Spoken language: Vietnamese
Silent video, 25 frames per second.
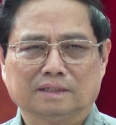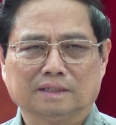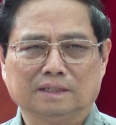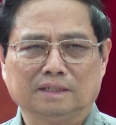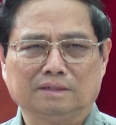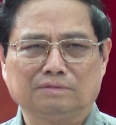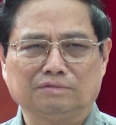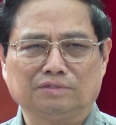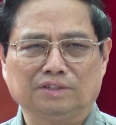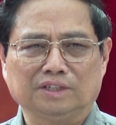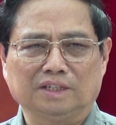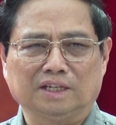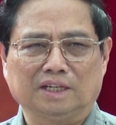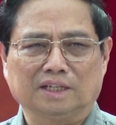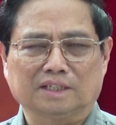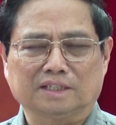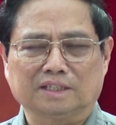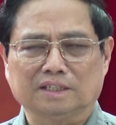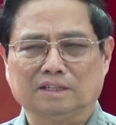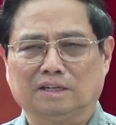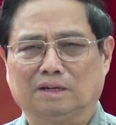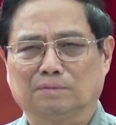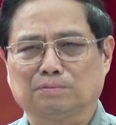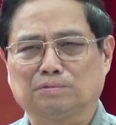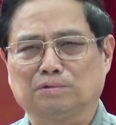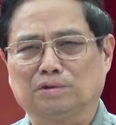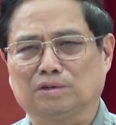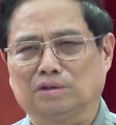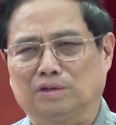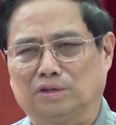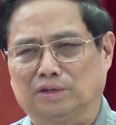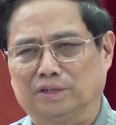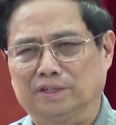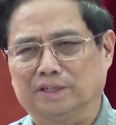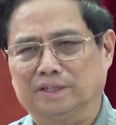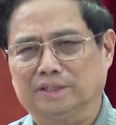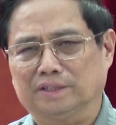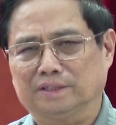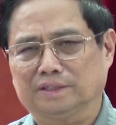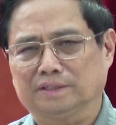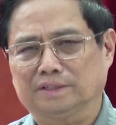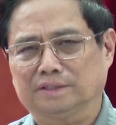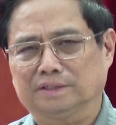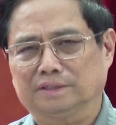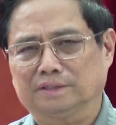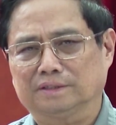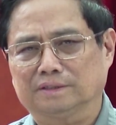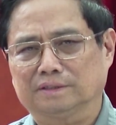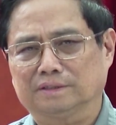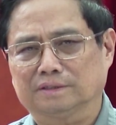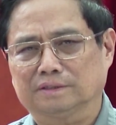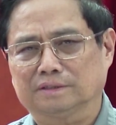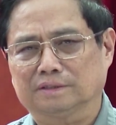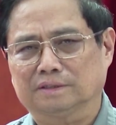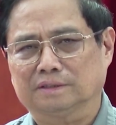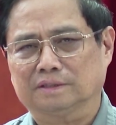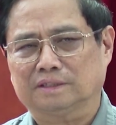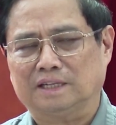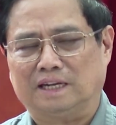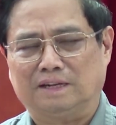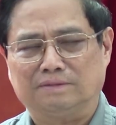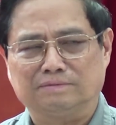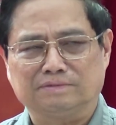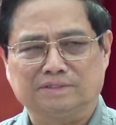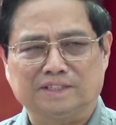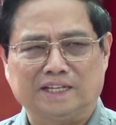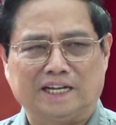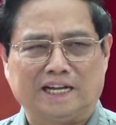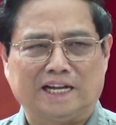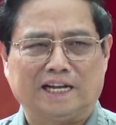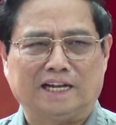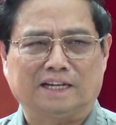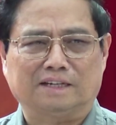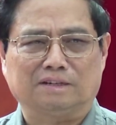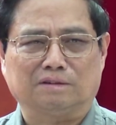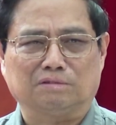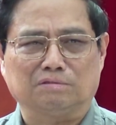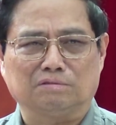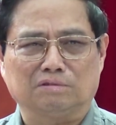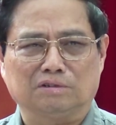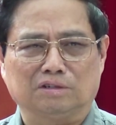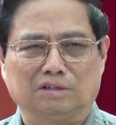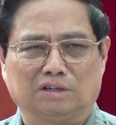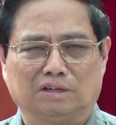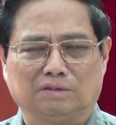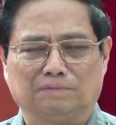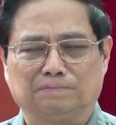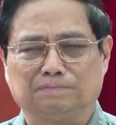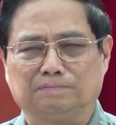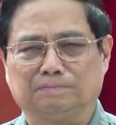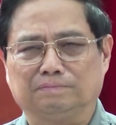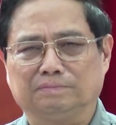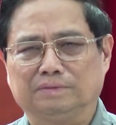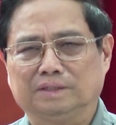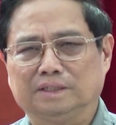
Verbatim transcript: Đến với lại kỳ họp Quốc hội tham gia đóng góp